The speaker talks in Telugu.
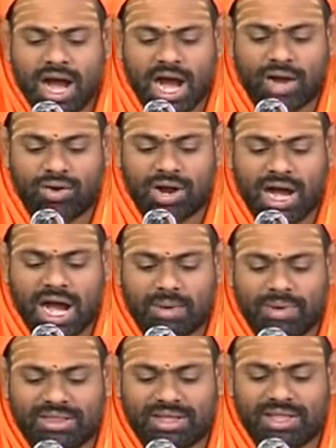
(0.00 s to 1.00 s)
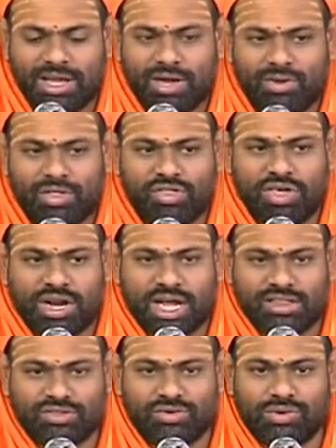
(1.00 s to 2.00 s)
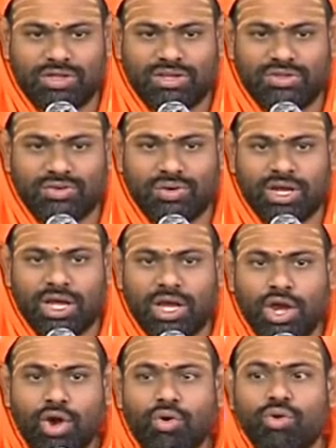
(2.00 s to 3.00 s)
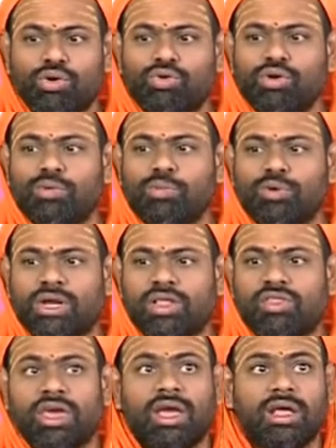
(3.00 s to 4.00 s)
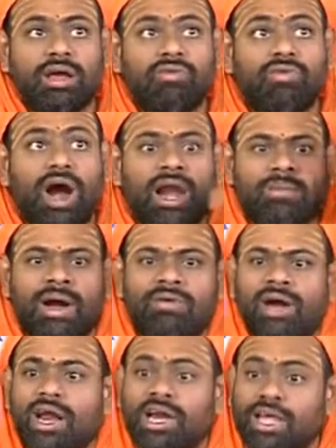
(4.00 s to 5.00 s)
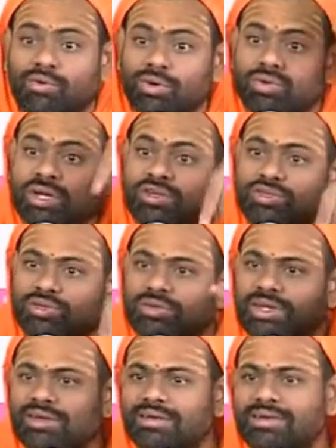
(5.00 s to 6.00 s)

ఆ ఆ భర్త దగ్గర నుంచి రేతస్సుని తీసుకుని కొడుకుని పుట్టించి వాళ్ళ మామగారిని ఈవిడు ఉద్ధరిస్తుంది